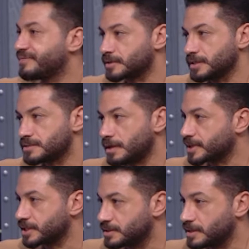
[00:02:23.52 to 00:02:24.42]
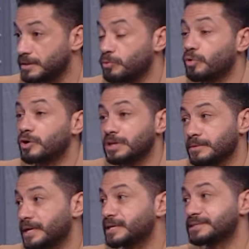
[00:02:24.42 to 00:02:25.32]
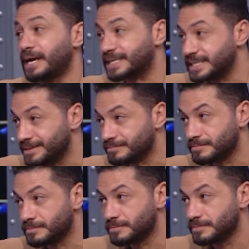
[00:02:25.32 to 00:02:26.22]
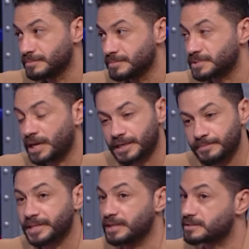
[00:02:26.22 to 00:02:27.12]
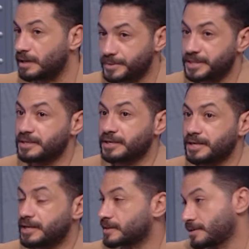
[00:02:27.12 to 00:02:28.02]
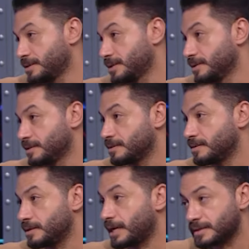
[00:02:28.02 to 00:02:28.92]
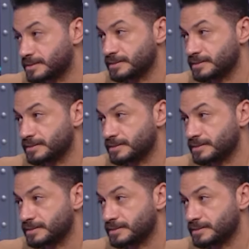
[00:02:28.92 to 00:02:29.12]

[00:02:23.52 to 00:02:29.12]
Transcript: الاجواء افريقيه صعبه جدا اوكي بالك التحكيم اه التحكيم هتلاقيه صعب جدا هناك مم.